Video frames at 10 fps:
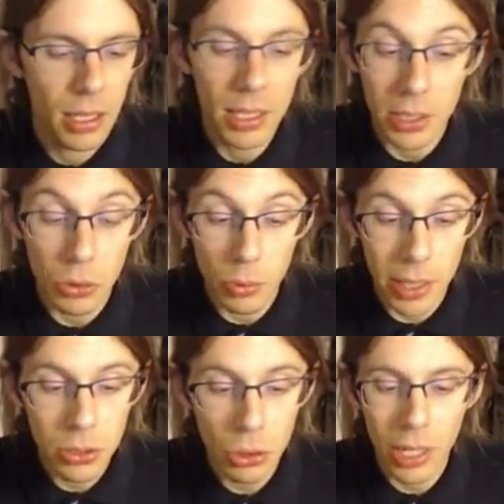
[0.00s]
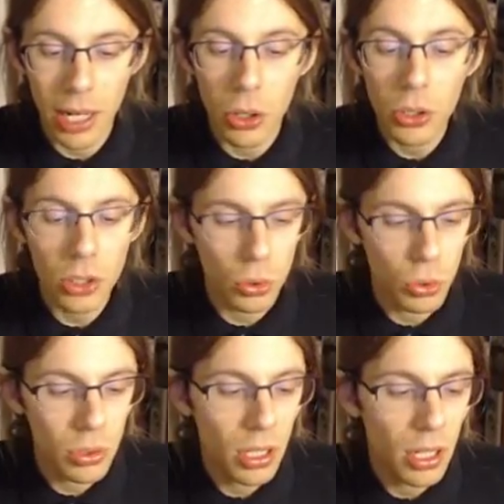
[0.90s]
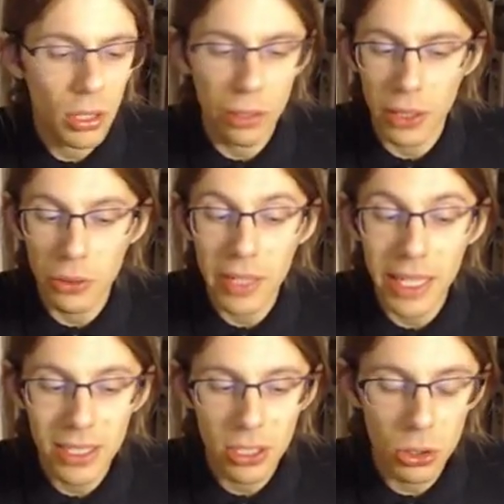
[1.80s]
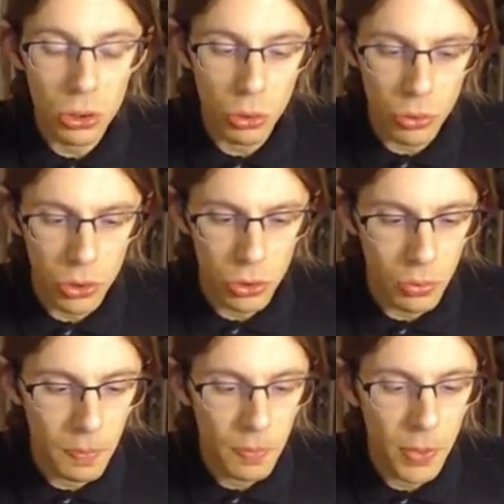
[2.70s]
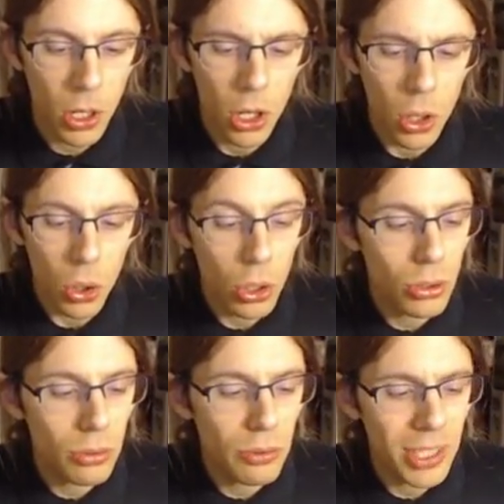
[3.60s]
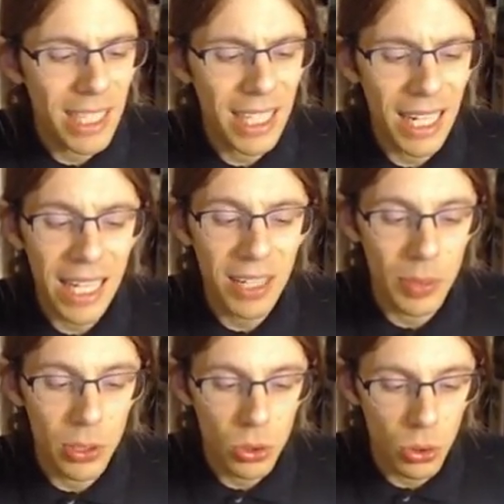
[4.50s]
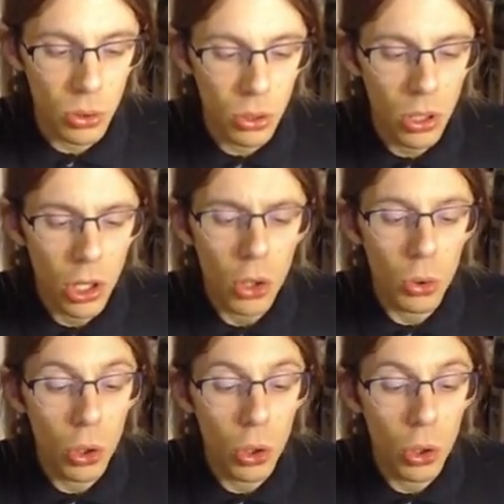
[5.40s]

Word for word: C'est d'une blessure de la langue, sans doute, que vient le filet de sang sur le menton. Au creux d'une fossette, un lac minuscule, où le